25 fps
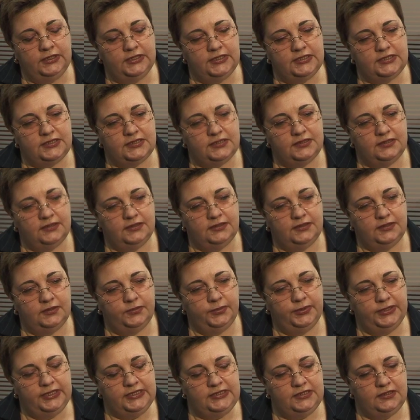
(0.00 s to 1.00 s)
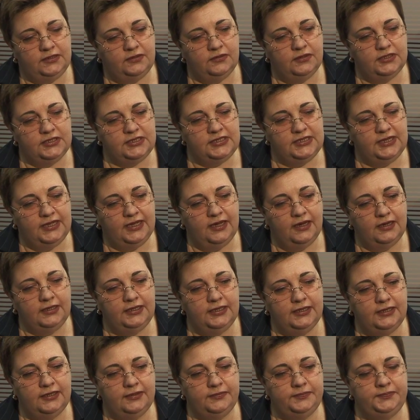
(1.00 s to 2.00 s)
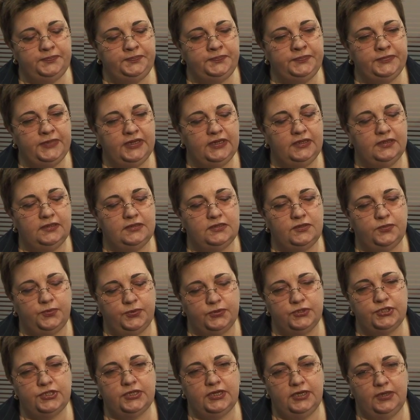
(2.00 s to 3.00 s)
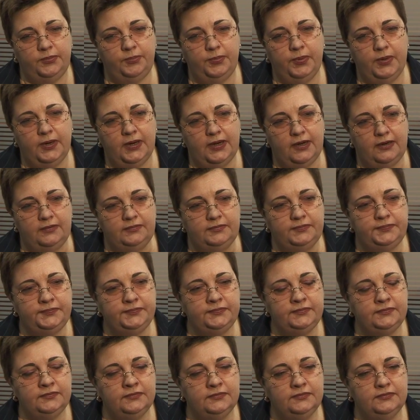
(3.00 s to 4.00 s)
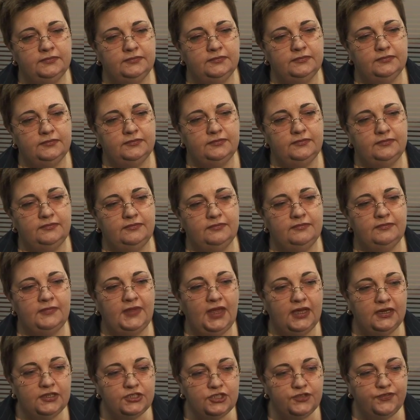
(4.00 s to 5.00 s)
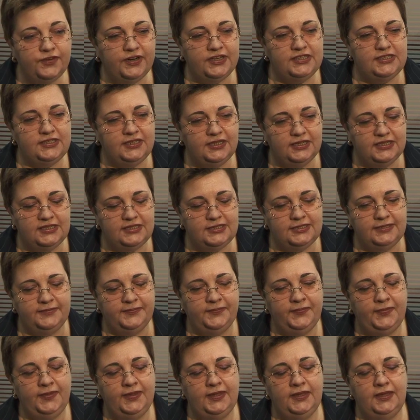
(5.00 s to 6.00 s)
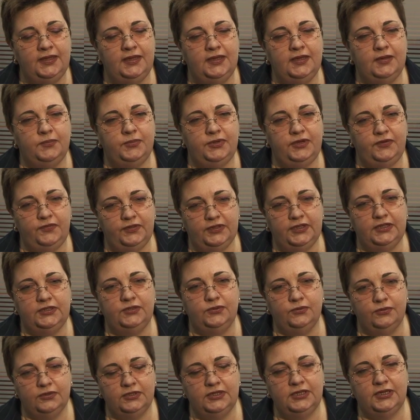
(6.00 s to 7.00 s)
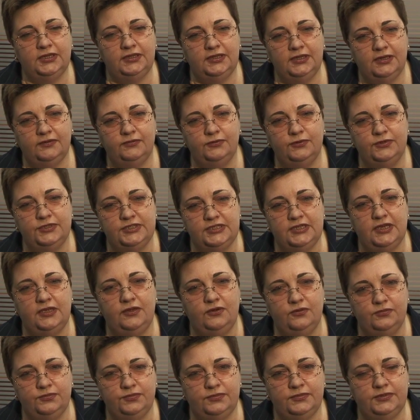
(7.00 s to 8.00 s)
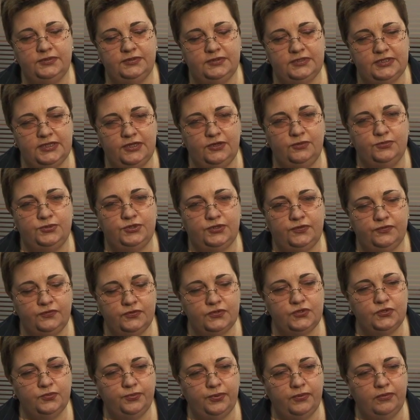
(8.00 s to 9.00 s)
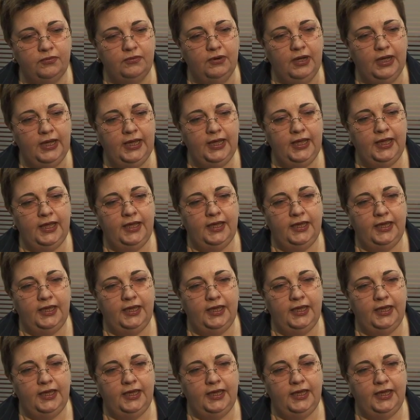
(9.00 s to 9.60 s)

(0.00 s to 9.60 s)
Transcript: У нас э, была ситуация, когда супружеская пара, решив расстаться, перевела долг на одного из заем, э, заемщиков, на супруга.